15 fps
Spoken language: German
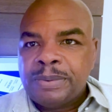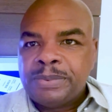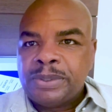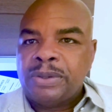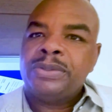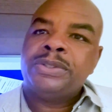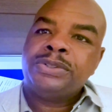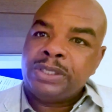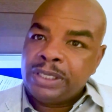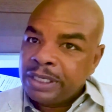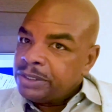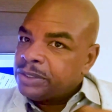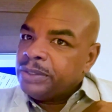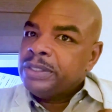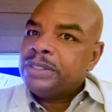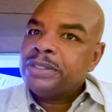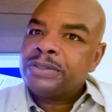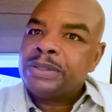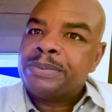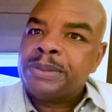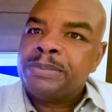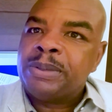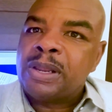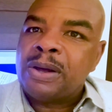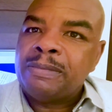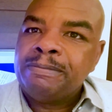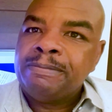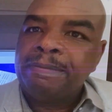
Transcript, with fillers: Links sind in der Beschreibung von dem Video.